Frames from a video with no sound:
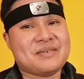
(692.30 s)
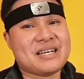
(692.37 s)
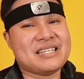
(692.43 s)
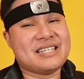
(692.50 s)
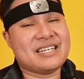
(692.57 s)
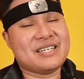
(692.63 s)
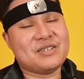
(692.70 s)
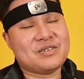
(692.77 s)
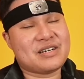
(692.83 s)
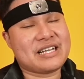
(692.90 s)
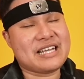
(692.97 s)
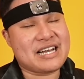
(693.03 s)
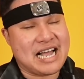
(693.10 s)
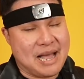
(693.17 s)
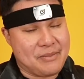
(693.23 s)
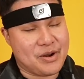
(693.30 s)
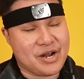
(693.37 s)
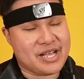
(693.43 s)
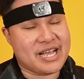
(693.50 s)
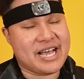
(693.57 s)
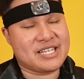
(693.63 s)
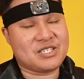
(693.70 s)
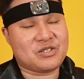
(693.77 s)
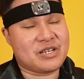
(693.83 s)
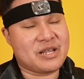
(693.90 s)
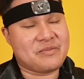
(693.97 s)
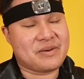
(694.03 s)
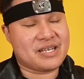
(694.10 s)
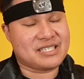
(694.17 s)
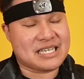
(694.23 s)
Maganda rin yung kanyang camera, guys. Ito na
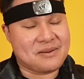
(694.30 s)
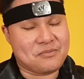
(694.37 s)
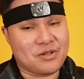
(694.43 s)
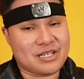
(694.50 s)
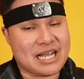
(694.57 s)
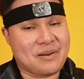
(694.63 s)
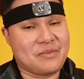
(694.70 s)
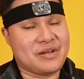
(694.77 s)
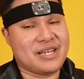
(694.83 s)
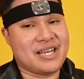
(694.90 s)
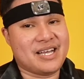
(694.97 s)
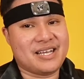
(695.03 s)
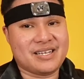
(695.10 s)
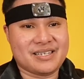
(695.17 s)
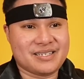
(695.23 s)
yung mga sample camera niya.